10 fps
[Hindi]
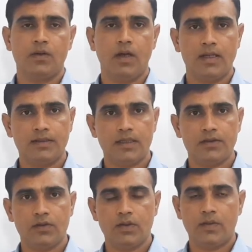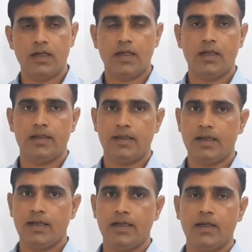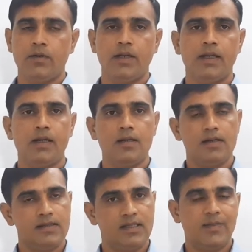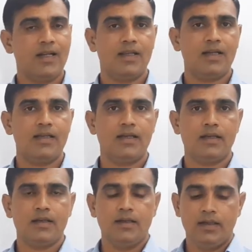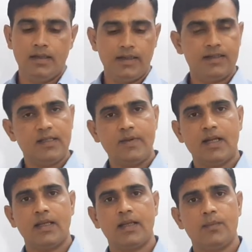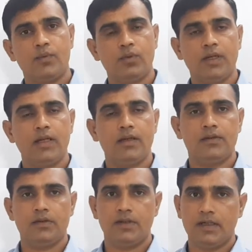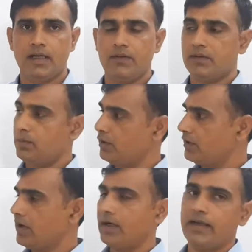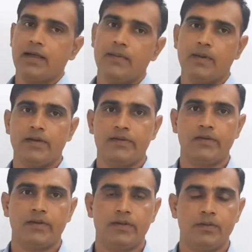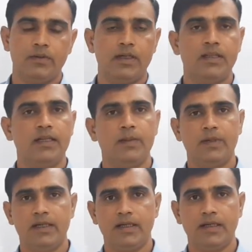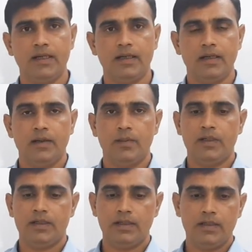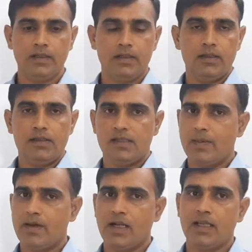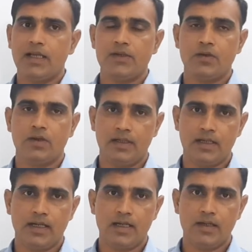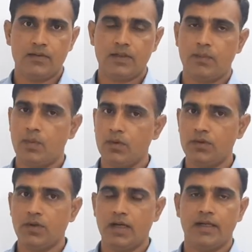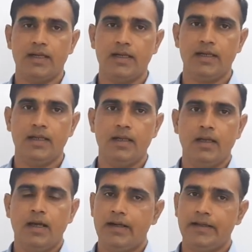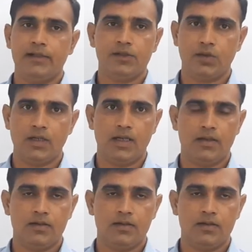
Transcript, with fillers: आज का जो हमारा अधिकार रहेगा वो रहेगा समानता का अधिकार लेकिन समानता के पूरे जो अधिकार हैं उसके पूरे जो आर्टिकल है पाँच उनका अध्ययन हम नहीं करेंगे बल्कि समानता के जो अधिकार है उसका प्रमुख जो आर्टिकल है आर्टिकल चौदह